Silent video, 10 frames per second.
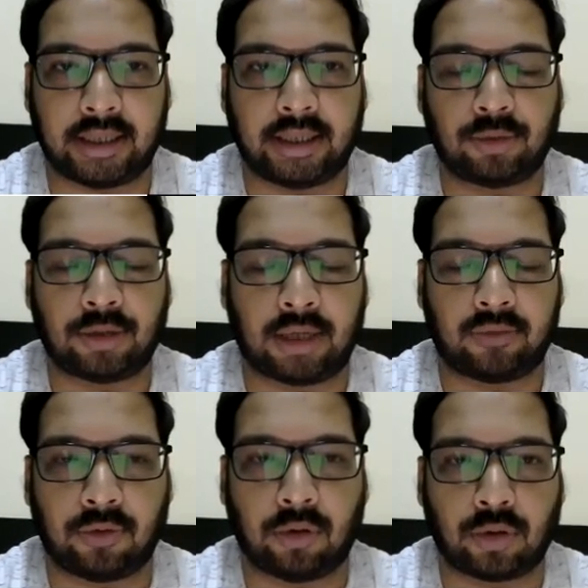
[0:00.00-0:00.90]
इंट हुआ
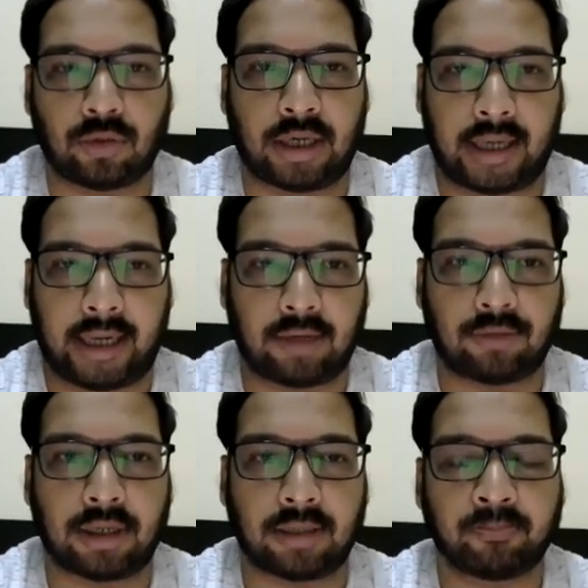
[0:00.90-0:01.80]
फ्लोट हुआ कैर
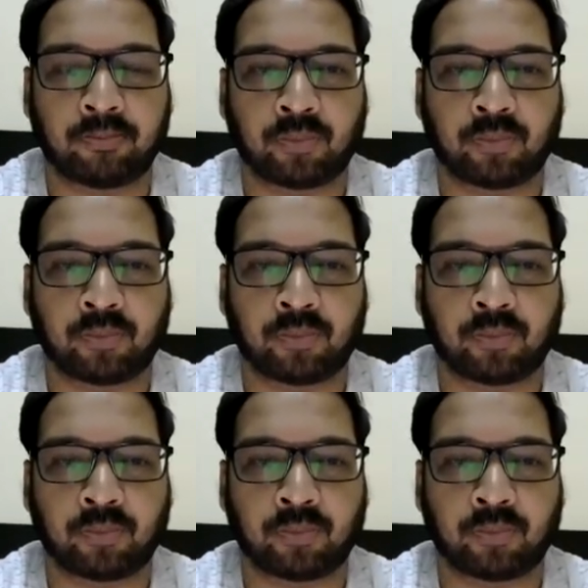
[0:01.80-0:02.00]
हुआ